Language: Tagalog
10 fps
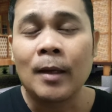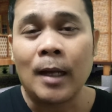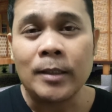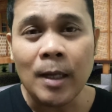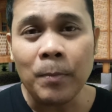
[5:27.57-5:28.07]

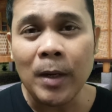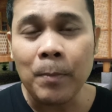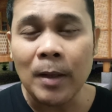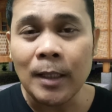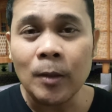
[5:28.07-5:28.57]
At syempre,
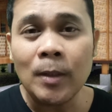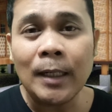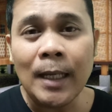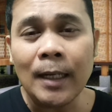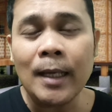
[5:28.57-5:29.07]
pag nandun ang
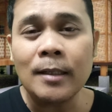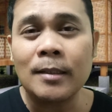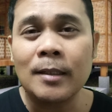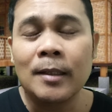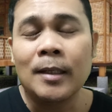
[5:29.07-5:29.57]

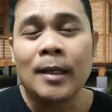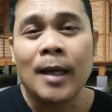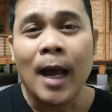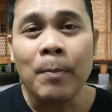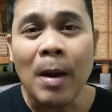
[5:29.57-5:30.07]
lyrics,
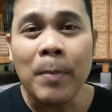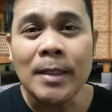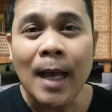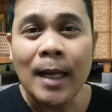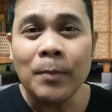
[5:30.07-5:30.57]
ay
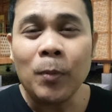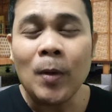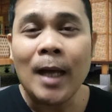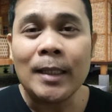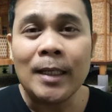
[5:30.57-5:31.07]
babasahin po
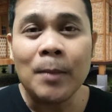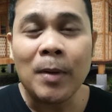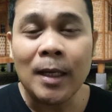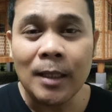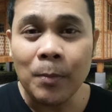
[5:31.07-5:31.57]
natin yan
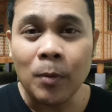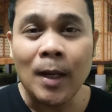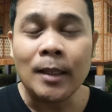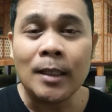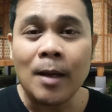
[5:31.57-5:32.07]
pag hindi po
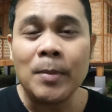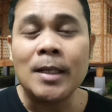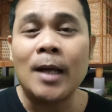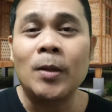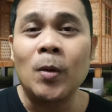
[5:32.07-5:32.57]
natin
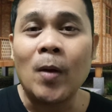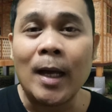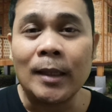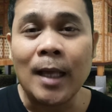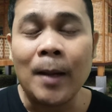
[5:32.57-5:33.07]
kabisado yung
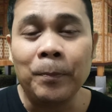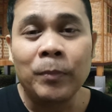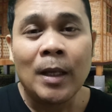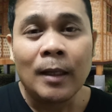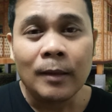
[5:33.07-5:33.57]
kanta.
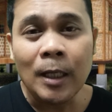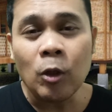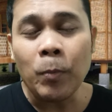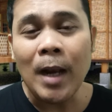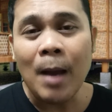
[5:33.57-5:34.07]

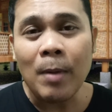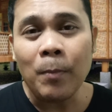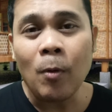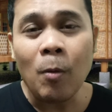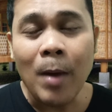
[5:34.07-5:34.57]
Dito pa lamang
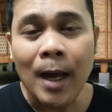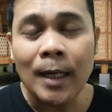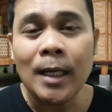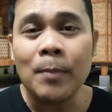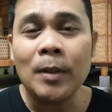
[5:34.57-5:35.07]
po mga
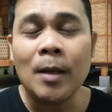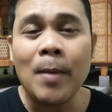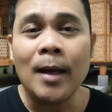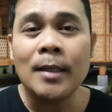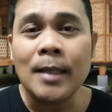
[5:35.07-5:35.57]
kalingap at
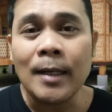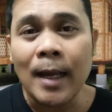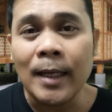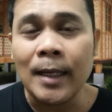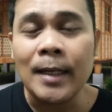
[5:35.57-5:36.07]
kabagis ay
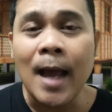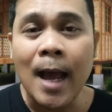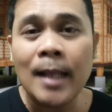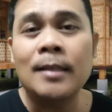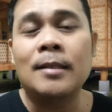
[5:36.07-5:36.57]

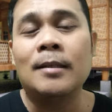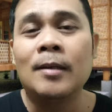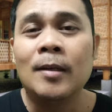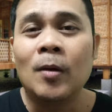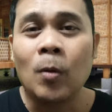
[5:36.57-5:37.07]
nai-enhance
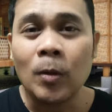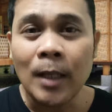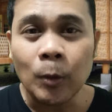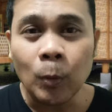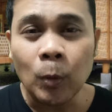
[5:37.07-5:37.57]
or
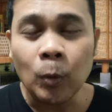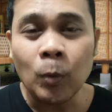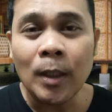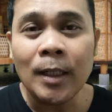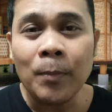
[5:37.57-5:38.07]

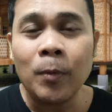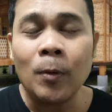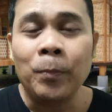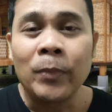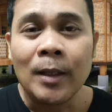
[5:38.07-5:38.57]
natututunan na
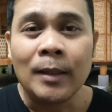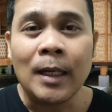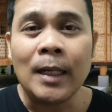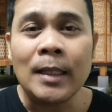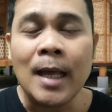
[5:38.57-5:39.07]
po ni
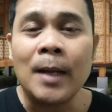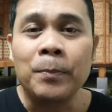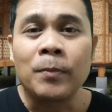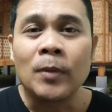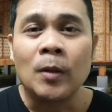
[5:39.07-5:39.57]
Rina
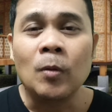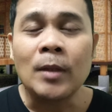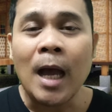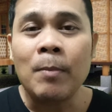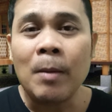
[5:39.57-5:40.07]

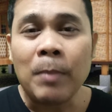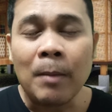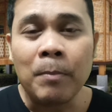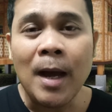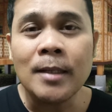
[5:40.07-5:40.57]
yung tamang
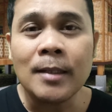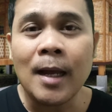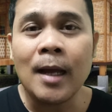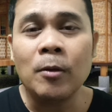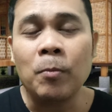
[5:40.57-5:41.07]

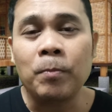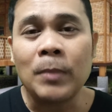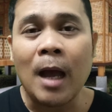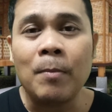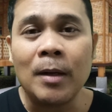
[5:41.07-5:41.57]
pagbasa, yung
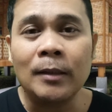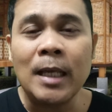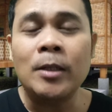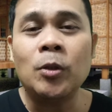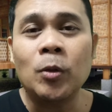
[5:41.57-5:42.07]
tamang
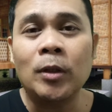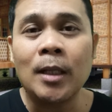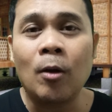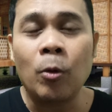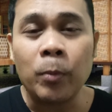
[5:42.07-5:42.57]
diction
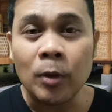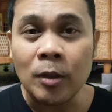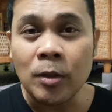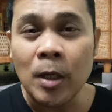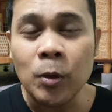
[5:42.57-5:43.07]
or
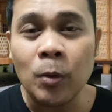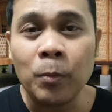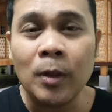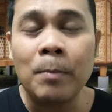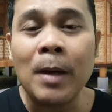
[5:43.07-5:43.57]
pronunciation
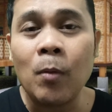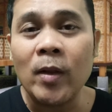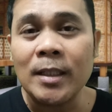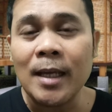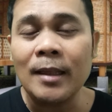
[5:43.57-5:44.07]
po ng
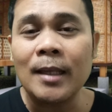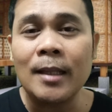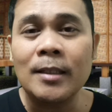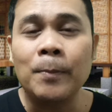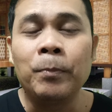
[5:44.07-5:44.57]
bawat
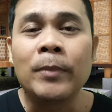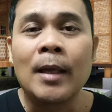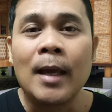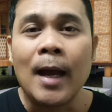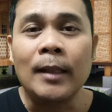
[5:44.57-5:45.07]
sentence
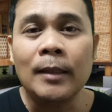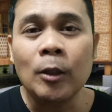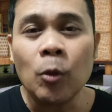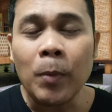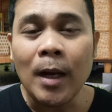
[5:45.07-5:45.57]
at
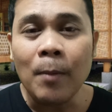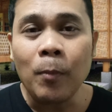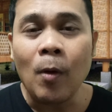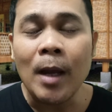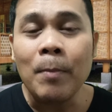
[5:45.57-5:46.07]
dito pa lang
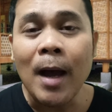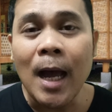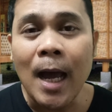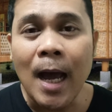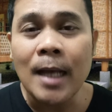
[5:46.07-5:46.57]
po ay
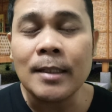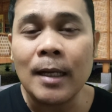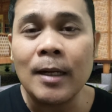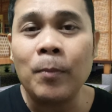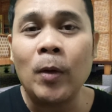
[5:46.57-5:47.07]

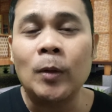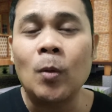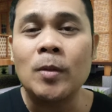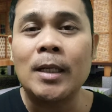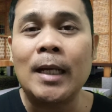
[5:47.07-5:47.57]
mahahasa na po
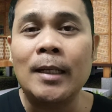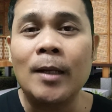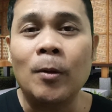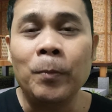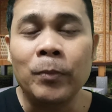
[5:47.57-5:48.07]
itong si
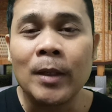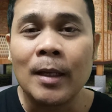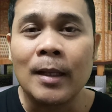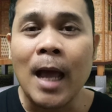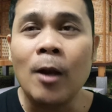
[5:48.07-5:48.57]
Rina no?
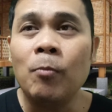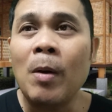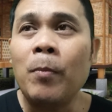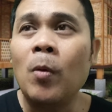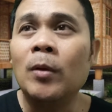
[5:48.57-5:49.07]
lalo
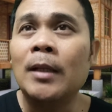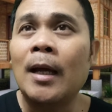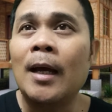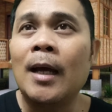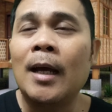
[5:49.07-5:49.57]
pa pong
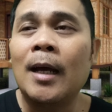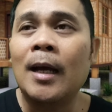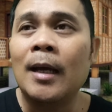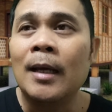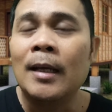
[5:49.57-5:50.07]
na
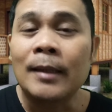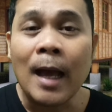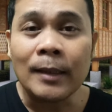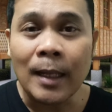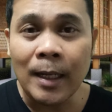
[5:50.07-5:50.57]
ah,
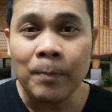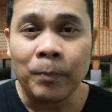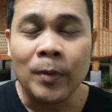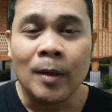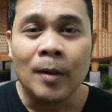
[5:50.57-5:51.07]
tatalim
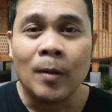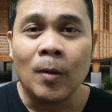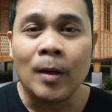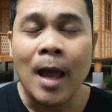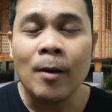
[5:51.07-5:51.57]

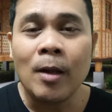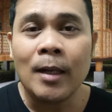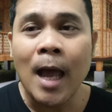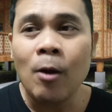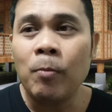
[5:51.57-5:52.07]
o lalo,
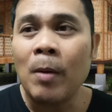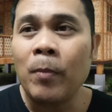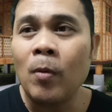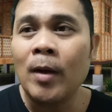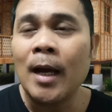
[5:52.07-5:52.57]
lalo pa
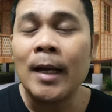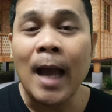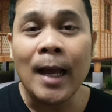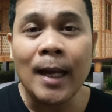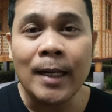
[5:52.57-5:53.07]
pong uh,
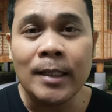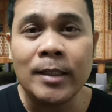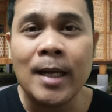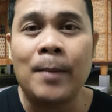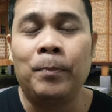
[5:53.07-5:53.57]
gagaling
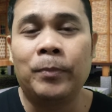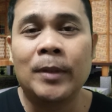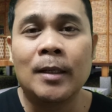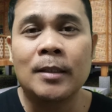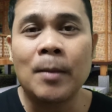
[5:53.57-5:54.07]
siya
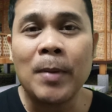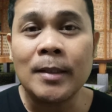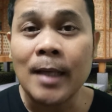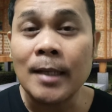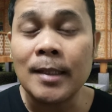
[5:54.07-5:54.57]
sa
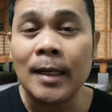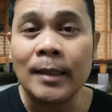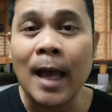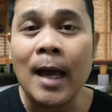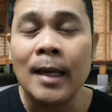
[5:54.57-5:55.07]

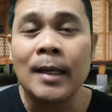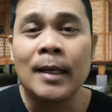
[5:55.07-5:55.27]
pagsasalita